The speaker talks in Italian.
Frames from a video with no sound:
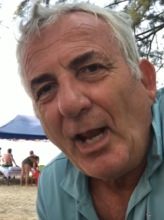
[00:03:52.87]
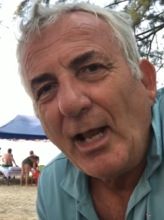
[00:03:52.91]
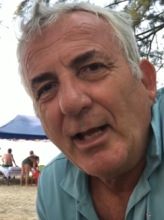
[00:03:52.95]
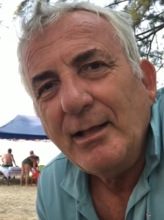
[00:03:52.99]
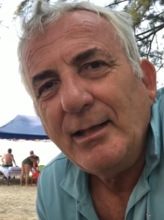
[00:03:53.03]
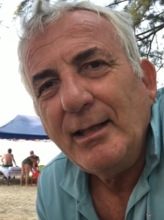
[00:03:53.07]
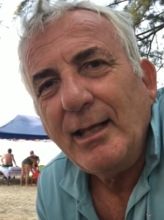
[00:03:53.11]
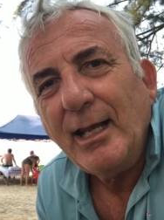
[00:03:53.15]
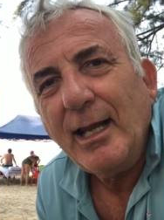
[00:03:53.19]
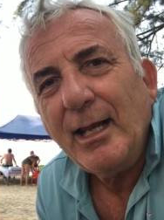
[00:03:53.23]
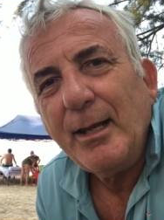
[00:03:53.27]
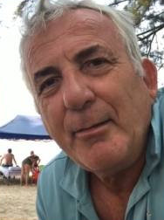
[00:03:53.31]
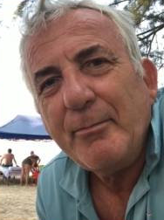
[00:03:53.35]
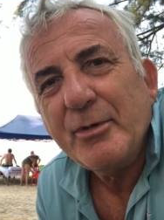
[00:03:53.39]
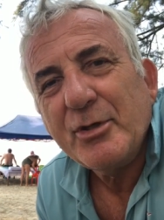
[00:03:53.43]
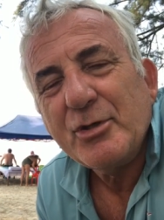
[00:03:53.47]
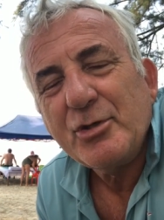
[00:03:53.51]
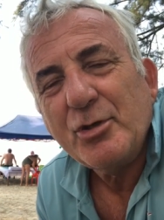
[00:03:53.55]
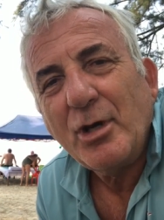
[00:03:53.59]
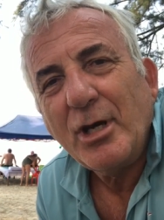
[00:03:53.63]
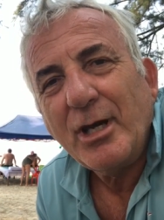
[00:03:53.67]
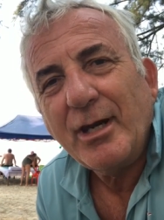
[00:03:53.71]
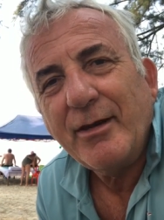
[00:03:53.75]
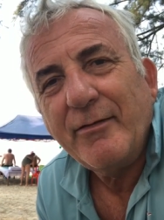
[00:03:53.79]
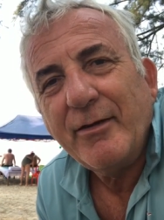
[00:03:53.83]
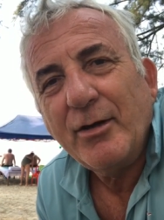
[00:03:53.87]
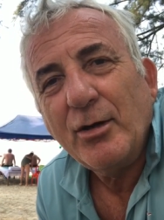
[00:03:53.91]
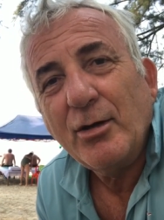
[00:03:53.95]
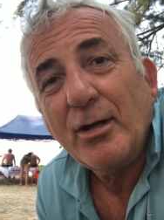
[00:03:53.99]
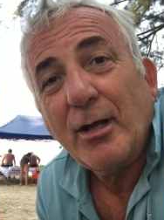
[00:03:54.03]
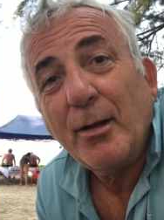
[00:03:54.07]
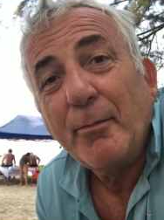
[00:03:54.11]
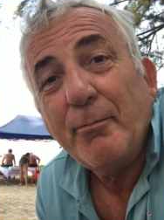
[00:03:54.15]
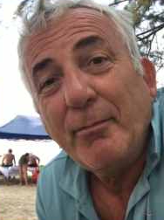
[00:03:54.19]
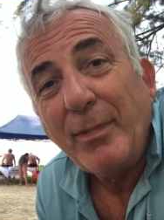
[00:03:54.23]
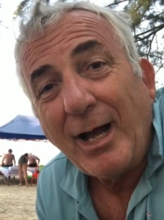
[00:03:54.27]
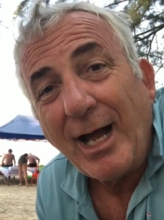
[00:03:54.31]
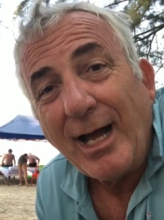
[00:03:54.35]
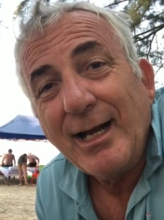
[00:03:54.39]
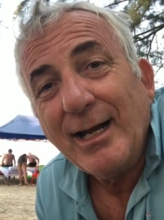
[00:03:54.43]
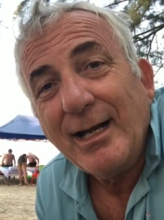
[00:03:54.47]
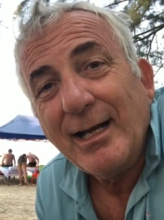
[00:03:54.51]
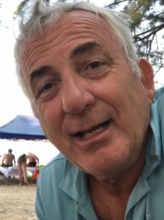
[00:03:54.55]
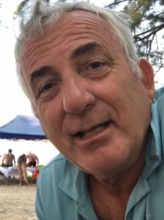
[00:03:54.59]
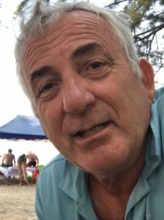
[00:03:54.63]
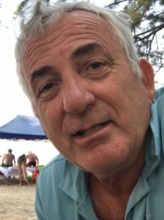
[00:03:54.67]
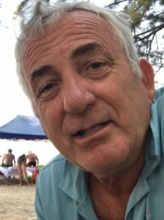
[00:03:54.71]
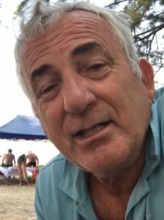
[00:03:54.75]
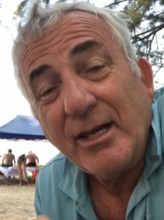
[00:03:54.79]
delle persone che vengono dal Bangladesh,